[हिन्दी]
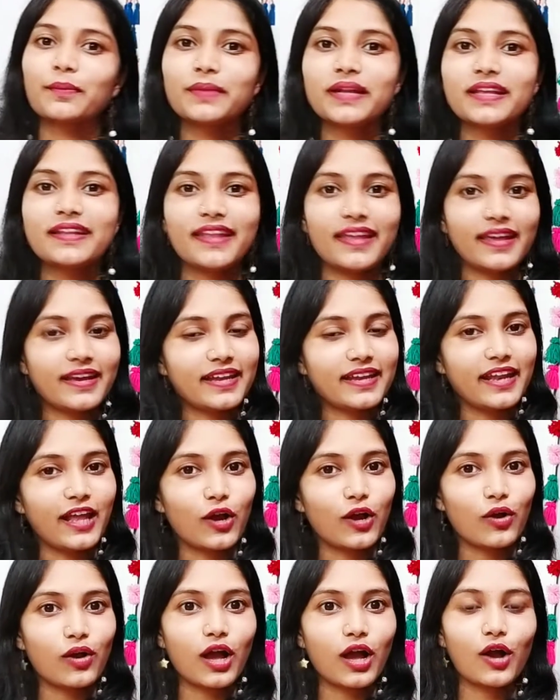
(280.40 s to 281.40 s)
आपने देख
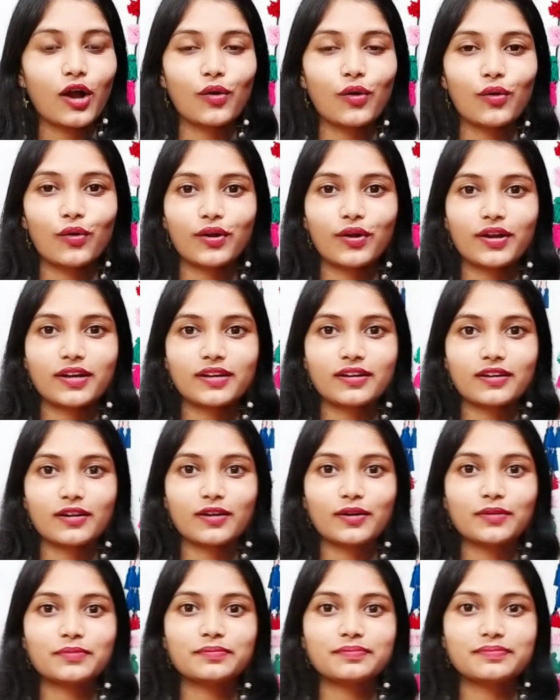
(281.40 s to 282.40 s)
लिया होगा
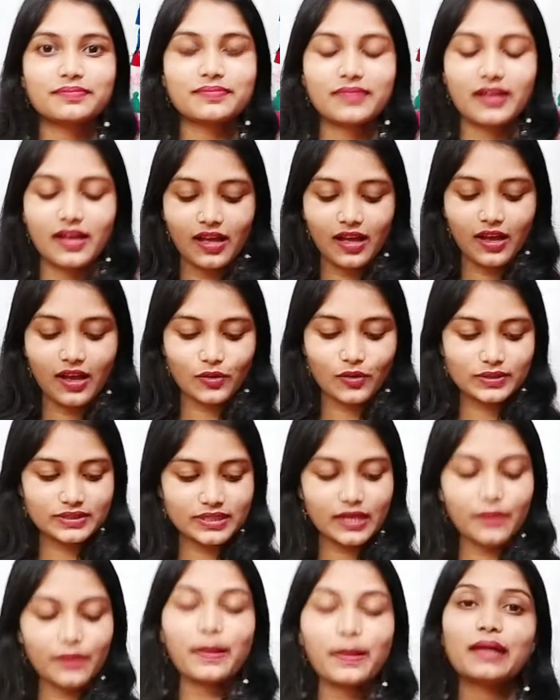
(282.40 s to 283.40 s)
और
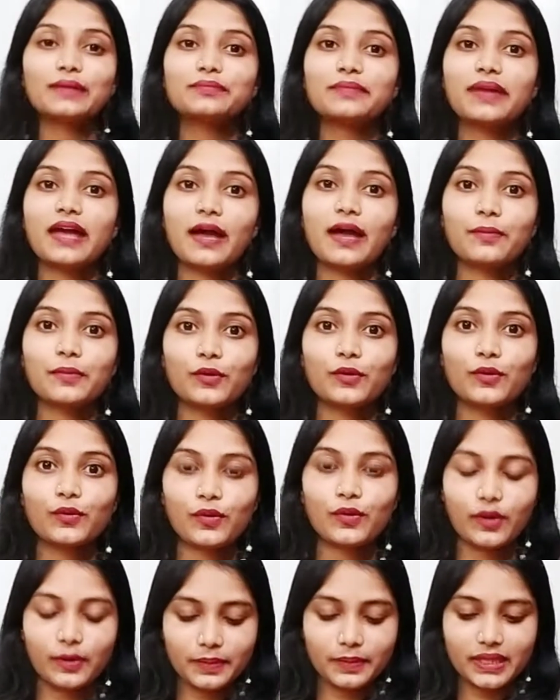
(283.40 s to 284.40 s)
उसके बाद मैं आप
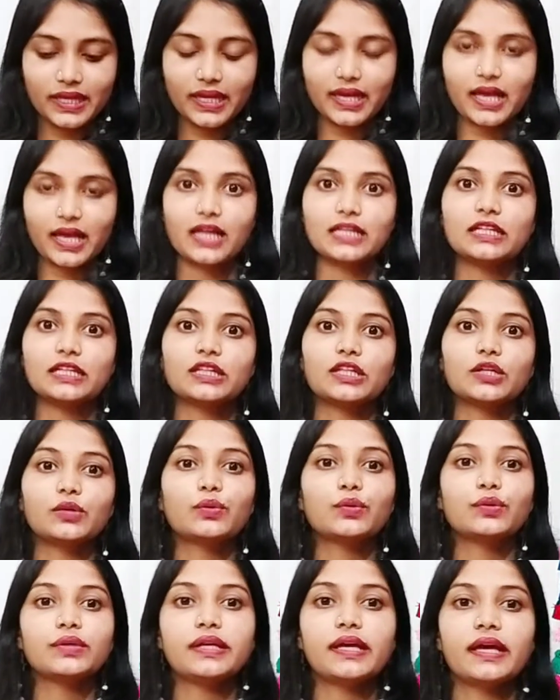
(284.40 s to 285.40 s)
लोगों को अभी दिखा देती
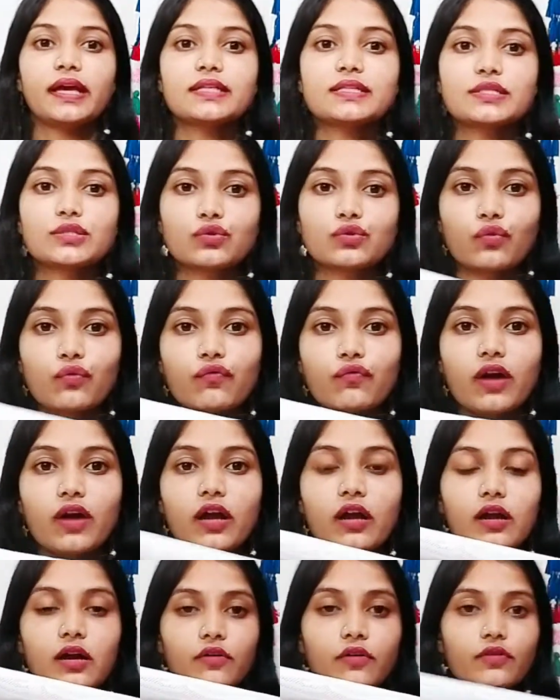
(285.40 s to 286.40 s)
हूँ ये सोफ़ा
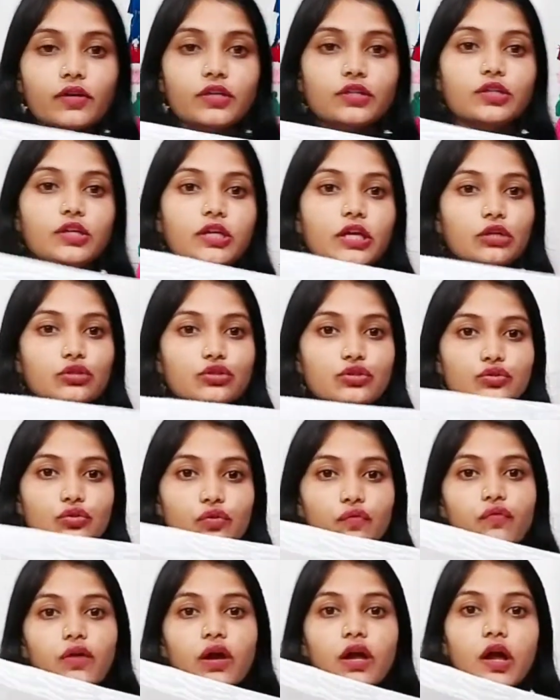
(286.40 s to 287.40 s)
कवर ये जो
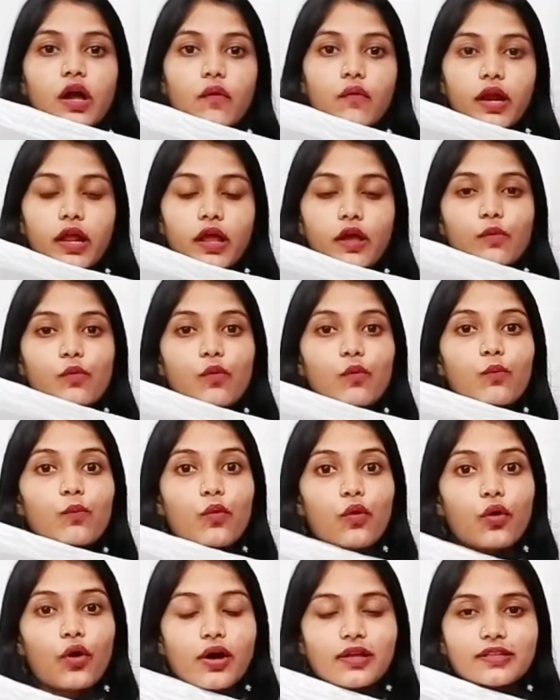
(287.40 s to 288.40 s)
सोफ़ा कवर है वो
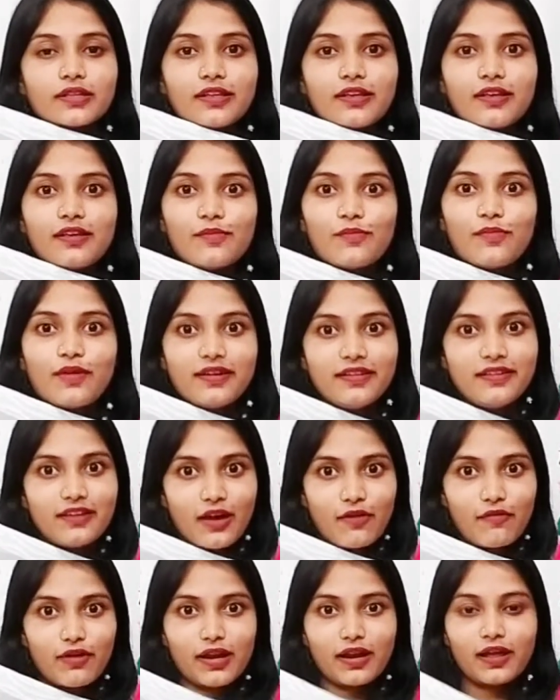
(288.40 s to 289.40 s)
बहुत ही
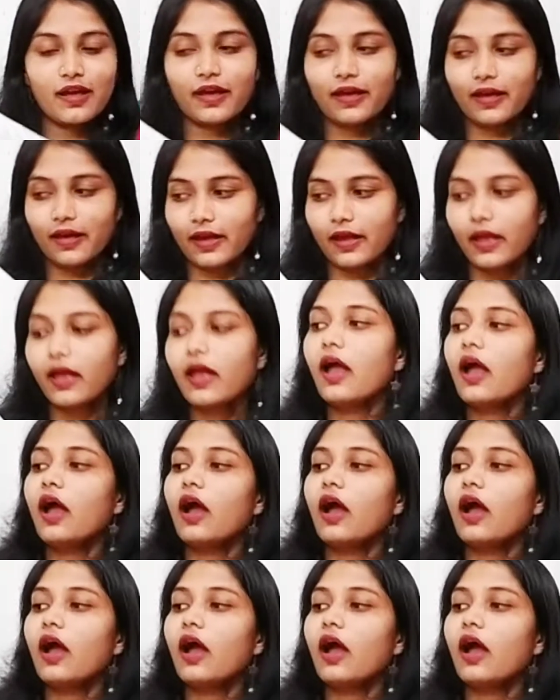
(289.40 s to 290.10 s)
बढ़िया वाला है